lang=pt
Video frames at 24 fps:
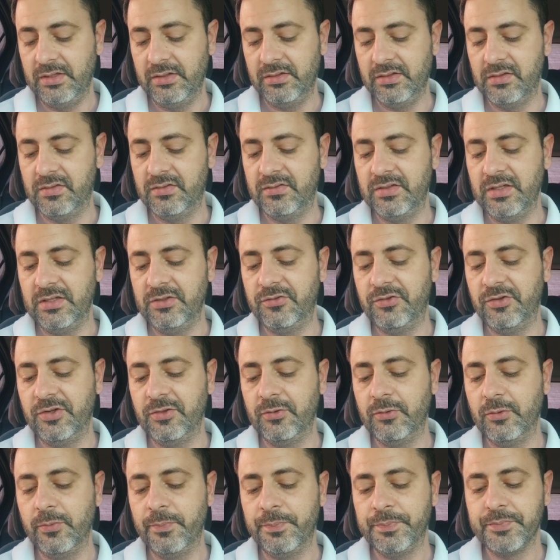Nesse
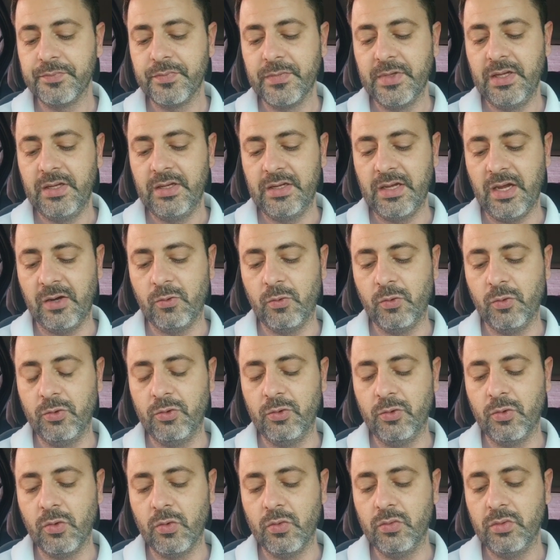sentido, em
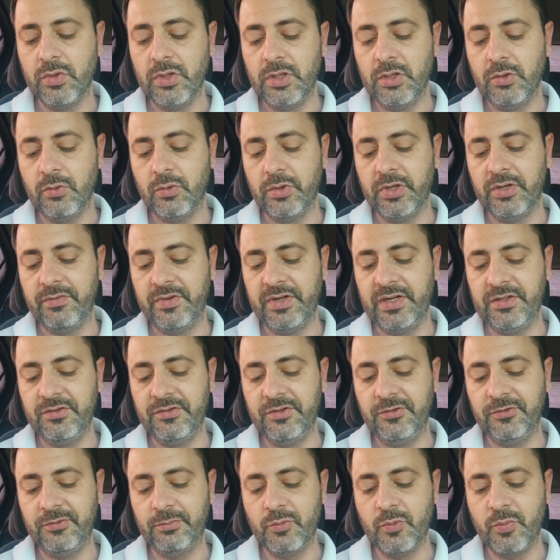acordo com o
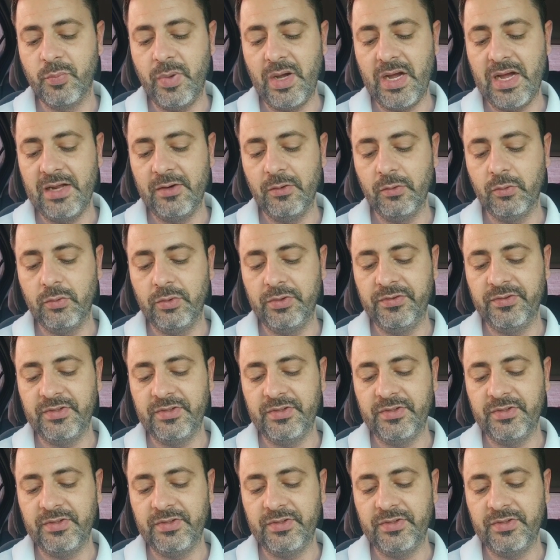reverendíssimo pároco,